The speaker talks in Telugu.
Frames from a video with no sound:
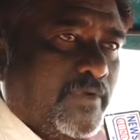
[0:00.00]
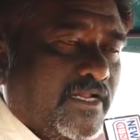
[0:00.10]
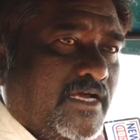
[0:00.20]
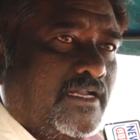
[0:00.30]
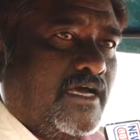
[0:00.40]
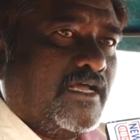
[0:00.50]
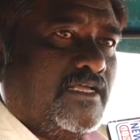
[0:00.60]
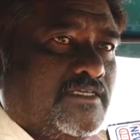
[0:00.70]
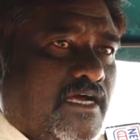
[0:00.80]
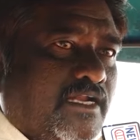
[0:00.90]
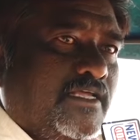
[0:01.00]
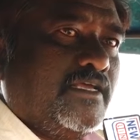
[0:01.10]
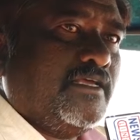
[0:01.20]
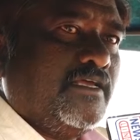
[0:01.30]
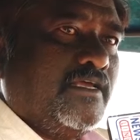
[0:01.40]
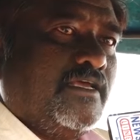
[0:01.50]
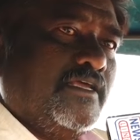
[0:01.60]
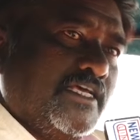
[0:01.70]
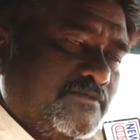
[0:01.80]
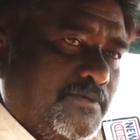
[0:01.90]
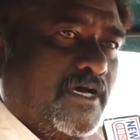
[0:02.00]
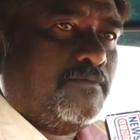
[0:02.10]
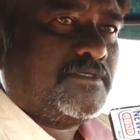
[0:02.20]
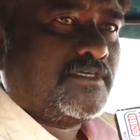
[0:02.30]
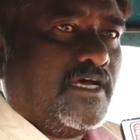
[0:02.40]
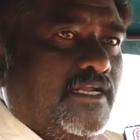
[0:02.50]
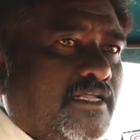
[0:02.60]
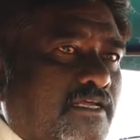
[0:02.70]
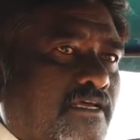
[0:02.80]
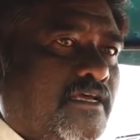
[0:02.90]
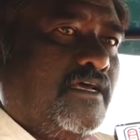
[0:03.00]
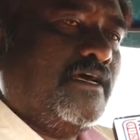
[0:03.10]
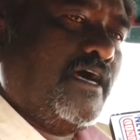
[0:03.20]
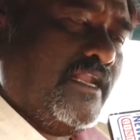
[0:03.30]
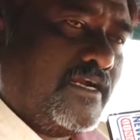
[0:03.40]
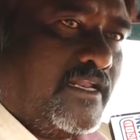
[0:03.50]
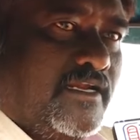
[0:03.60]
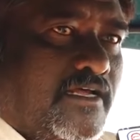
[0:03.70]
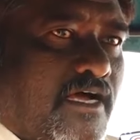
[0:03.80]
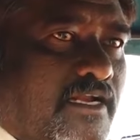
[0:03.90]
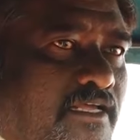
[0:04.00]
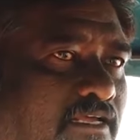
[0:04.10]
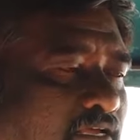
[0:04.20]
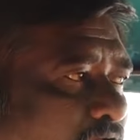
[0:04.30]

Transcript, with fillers: మెడికల్ కాలేజ్ కానీ ఎస్పీ ఆఫీస్ కానీ కలెక్టరేట్ కానీ